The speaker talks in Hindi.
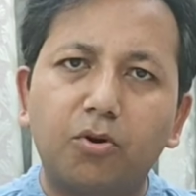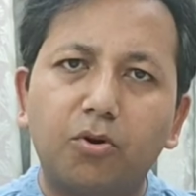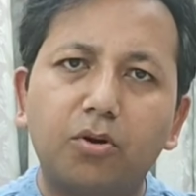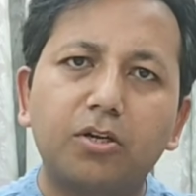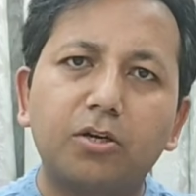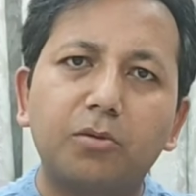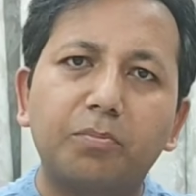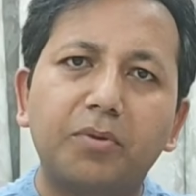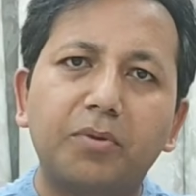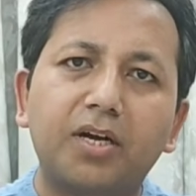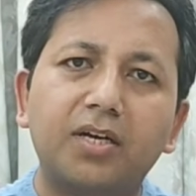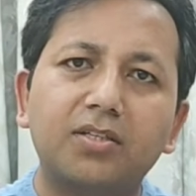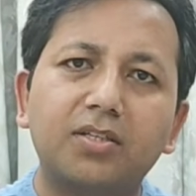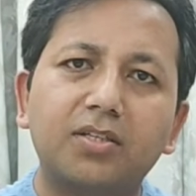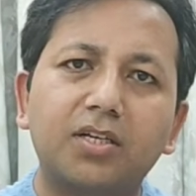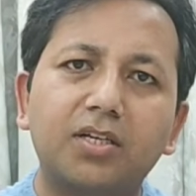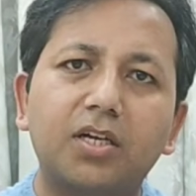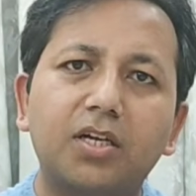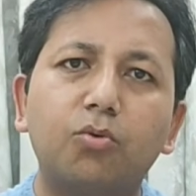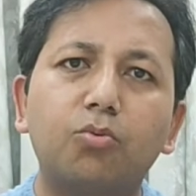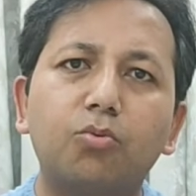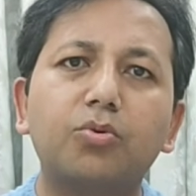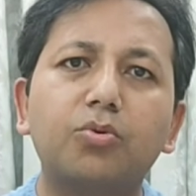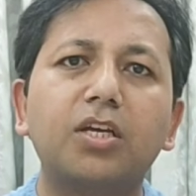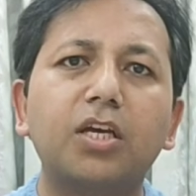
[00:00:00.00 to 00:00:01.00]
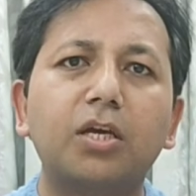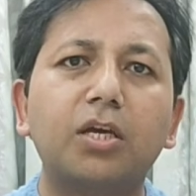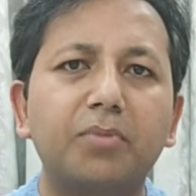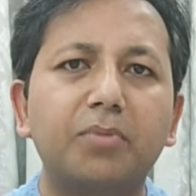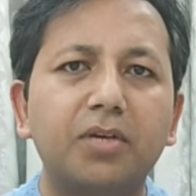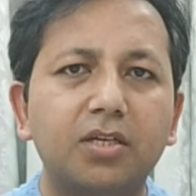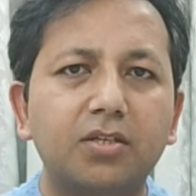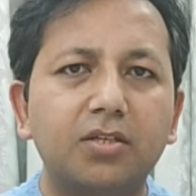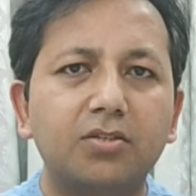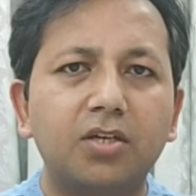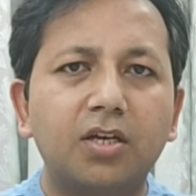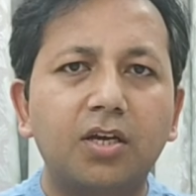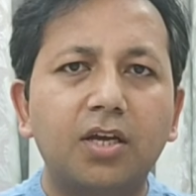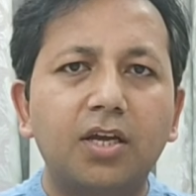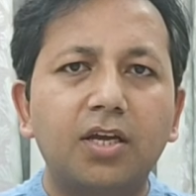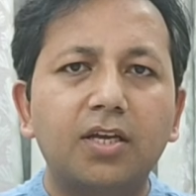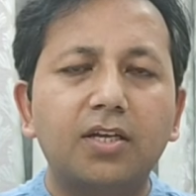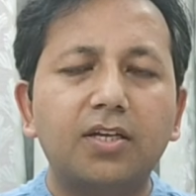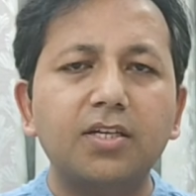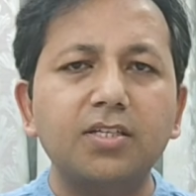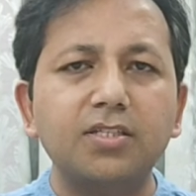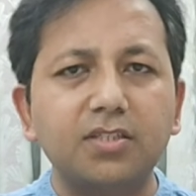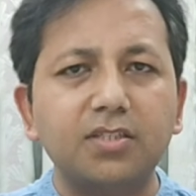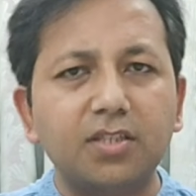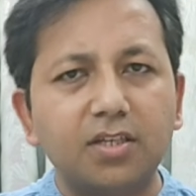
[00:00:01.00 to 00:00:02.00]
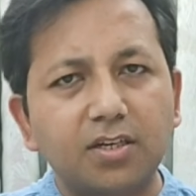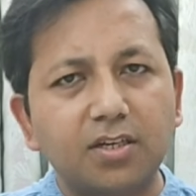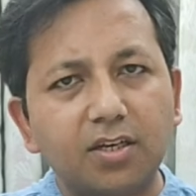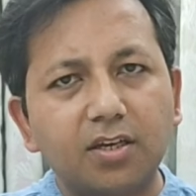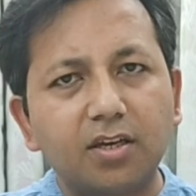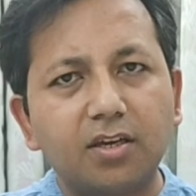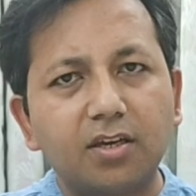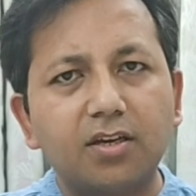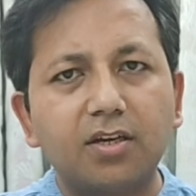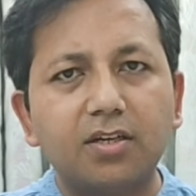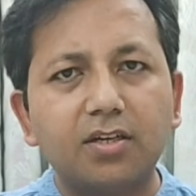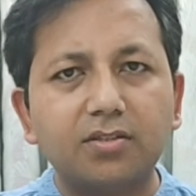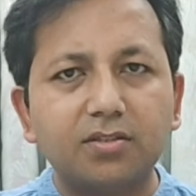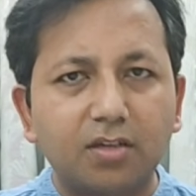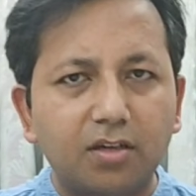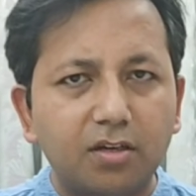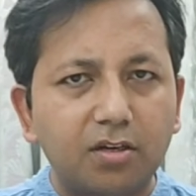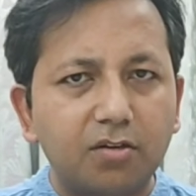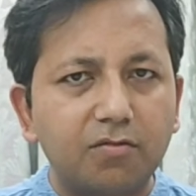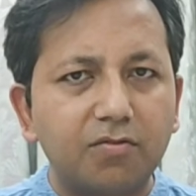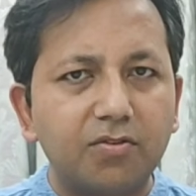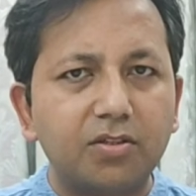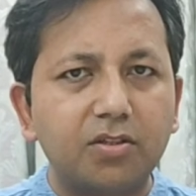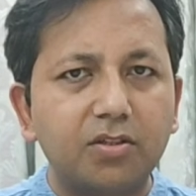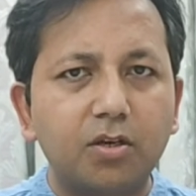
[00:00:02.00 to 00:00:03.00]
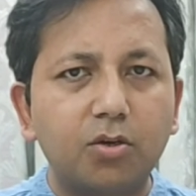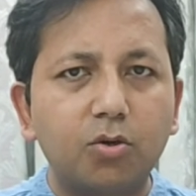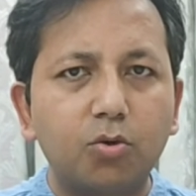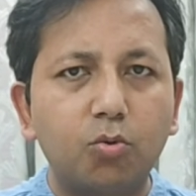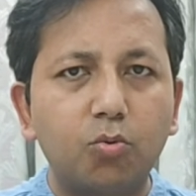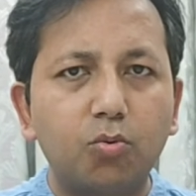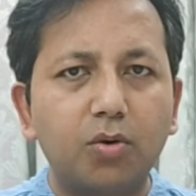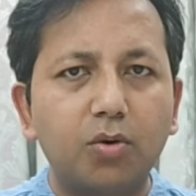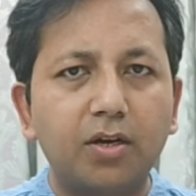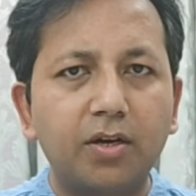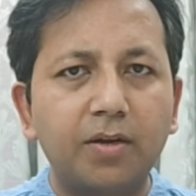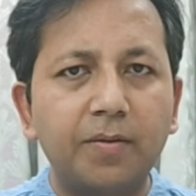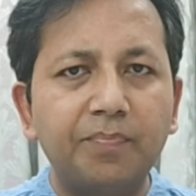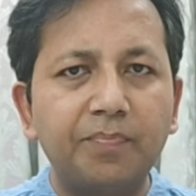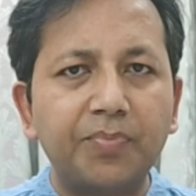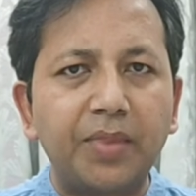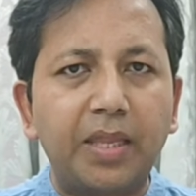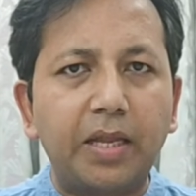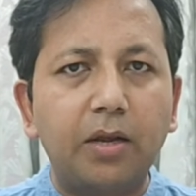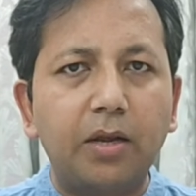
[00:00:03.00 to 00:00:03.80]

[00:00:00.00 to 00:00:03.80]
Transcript: ही इंपॉर्टेंट पात्र हैं उनके बीच किस तरीके का तर्क वितर्क हुआ